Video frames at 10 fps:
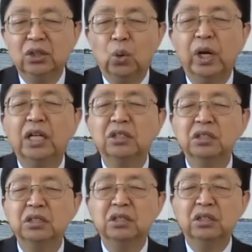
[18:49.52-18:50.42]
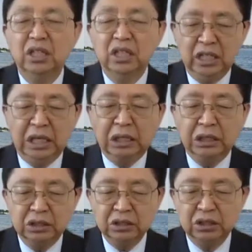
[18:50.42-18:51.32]
돌아서서
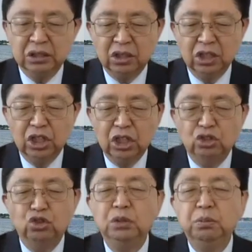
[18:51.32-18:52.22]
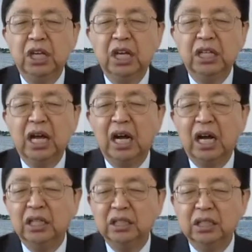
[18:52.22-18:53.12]
일어서서 주님께
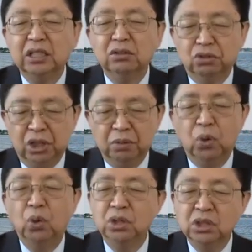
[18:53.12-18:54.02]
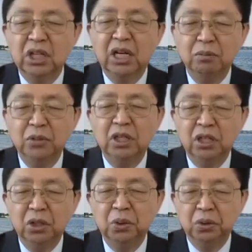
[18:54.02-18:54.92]
나가는 우리 모든 사람들이
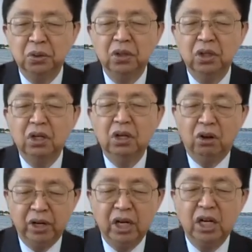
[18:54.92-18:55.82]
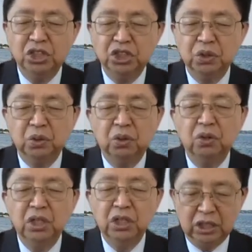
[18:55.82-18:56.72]
되도록 허락하시고
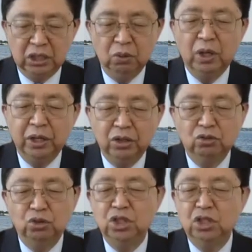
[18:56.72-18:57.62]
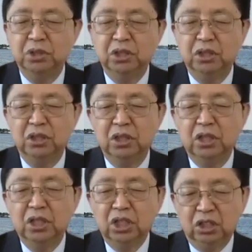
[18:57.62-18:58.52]
인도하여 주시옵소서.
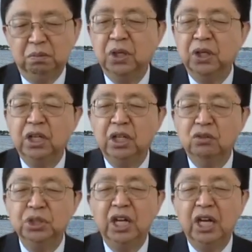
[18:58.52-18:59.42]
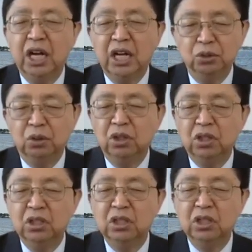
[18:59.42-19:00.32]
특별히 우리의
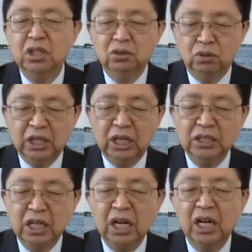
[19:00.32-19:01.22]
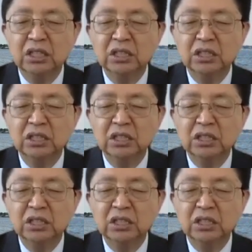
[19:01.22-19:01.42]
가족들, 우리가 사랑하는